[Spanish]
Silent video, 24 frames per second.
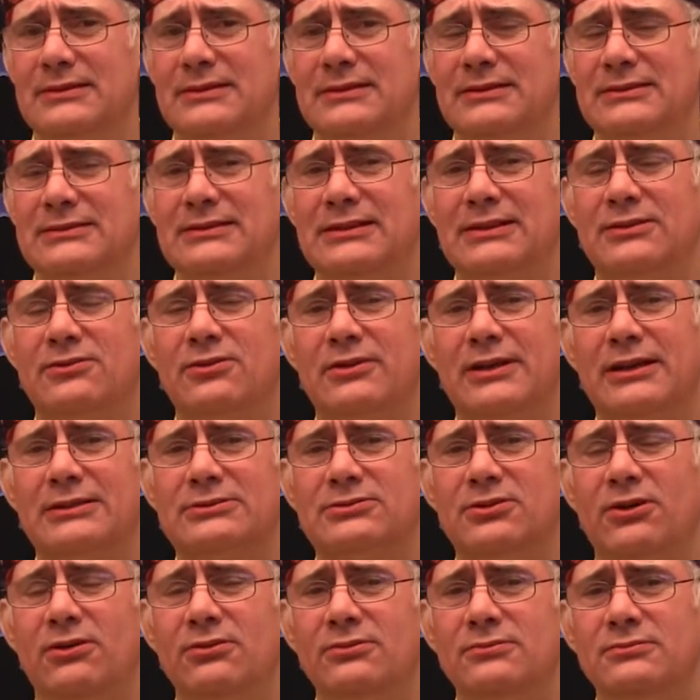Si el
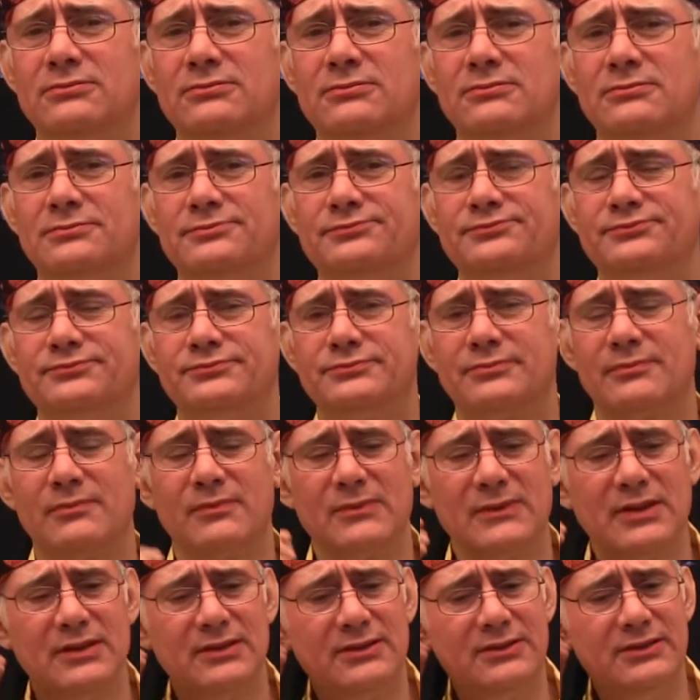corazón,
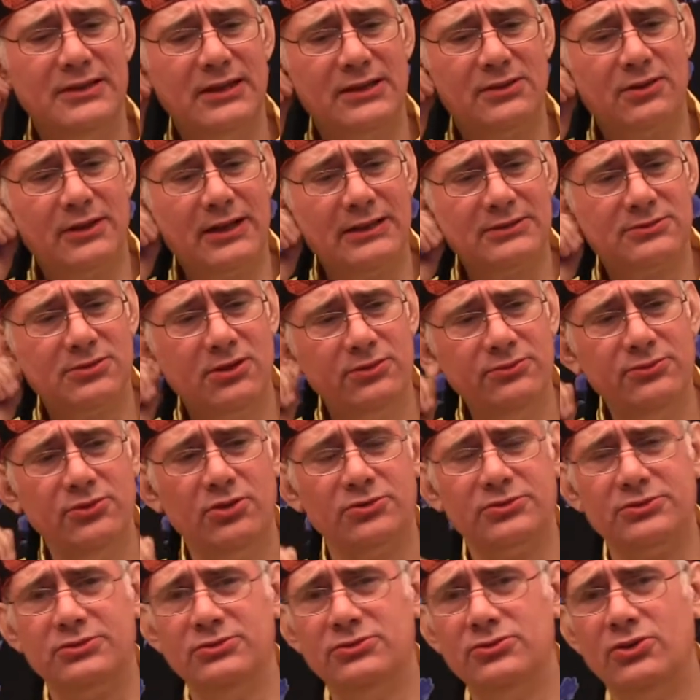si el corazón
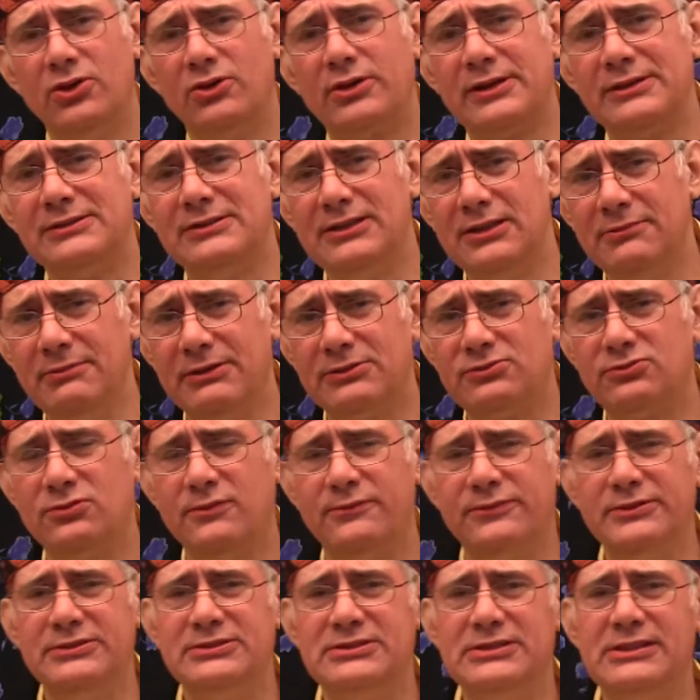no, recibe
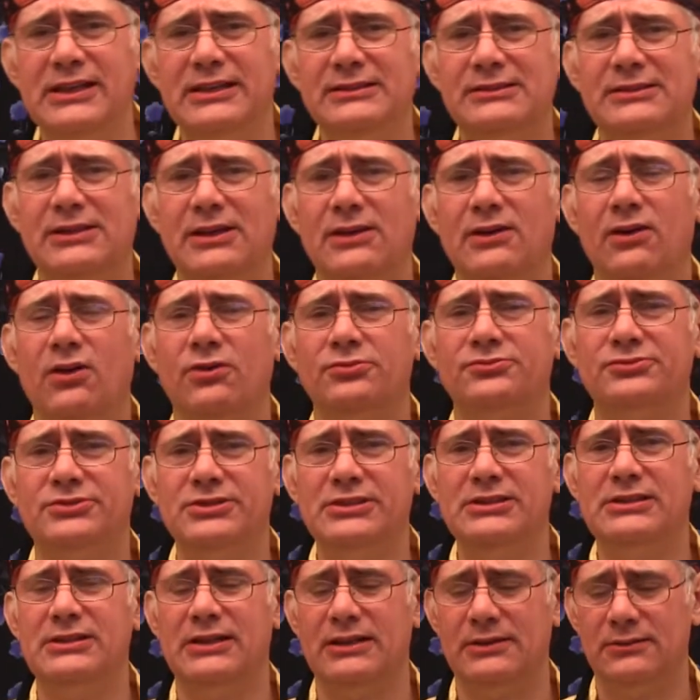suficiente
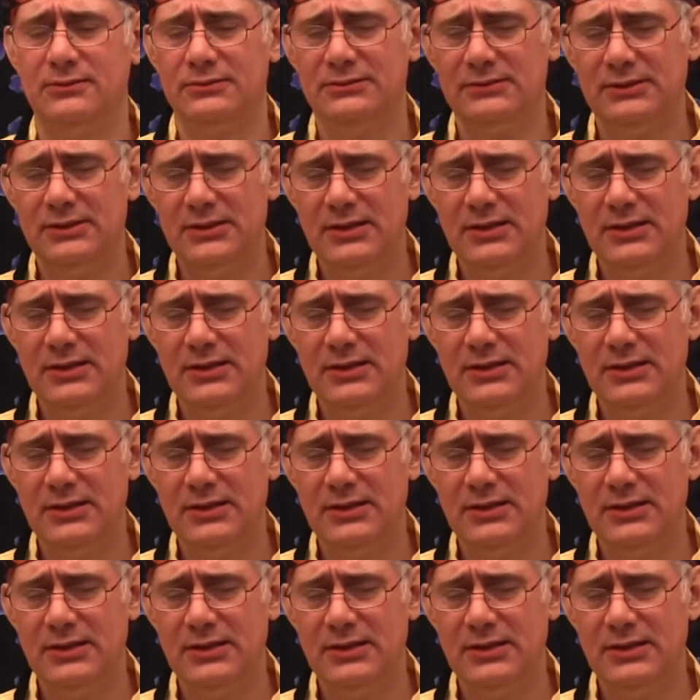oxígeno